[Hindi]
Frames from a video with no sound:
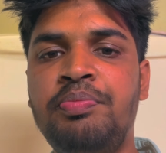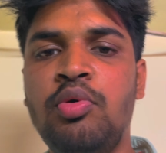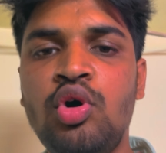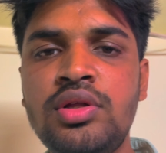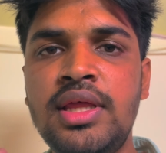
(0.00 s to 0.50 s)

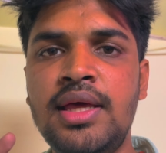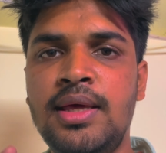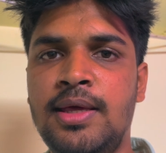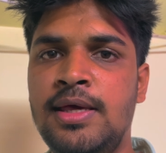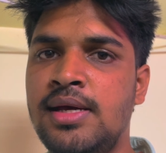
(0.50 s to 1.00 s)

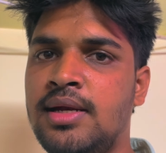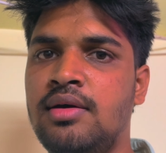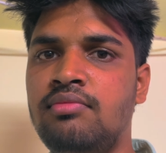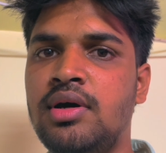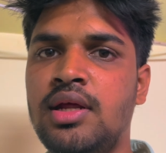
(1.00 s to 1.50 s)
बहुत एक
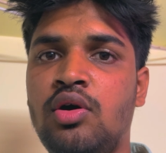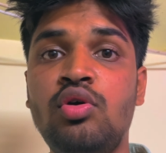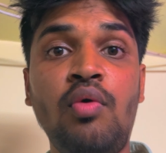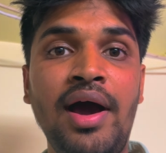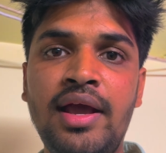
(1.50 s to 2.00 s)
नंबर है और
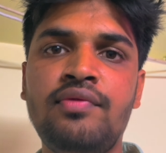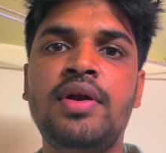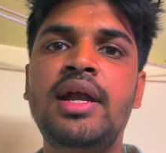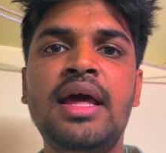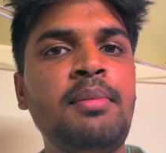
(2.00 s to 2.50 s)
वहाँ एक
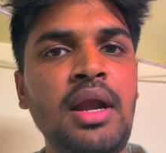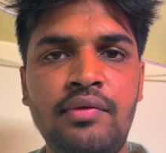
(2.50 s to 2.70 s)
फ्रेंड है हमारा